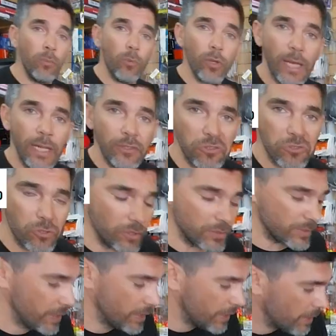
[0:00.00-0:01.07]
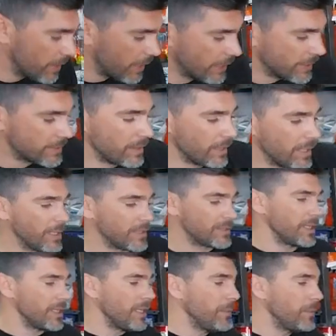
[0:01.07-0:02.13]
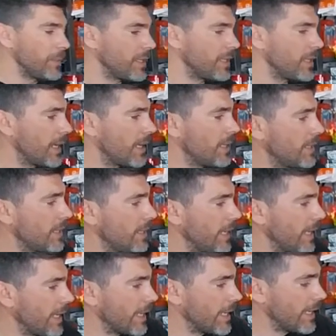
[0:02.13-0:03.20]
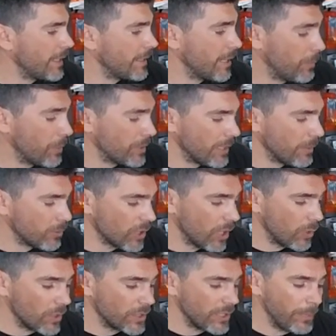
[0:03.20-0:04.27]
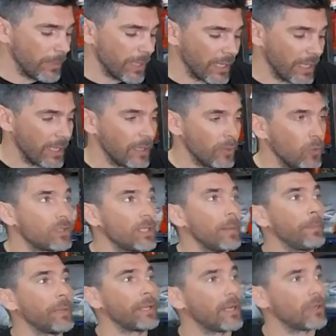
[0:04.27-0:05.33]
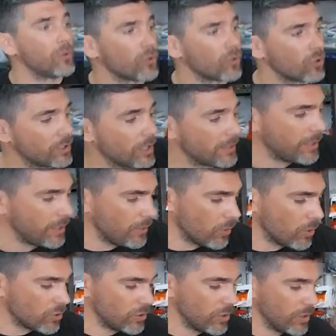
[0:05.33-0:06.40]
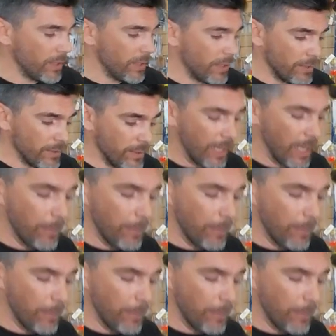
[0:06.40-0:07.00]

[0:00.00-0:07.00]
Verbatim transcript: muy altos, entonces es, es híbrida. Eh, después tenemos algo así para aquel que gusta pescar con rotativos de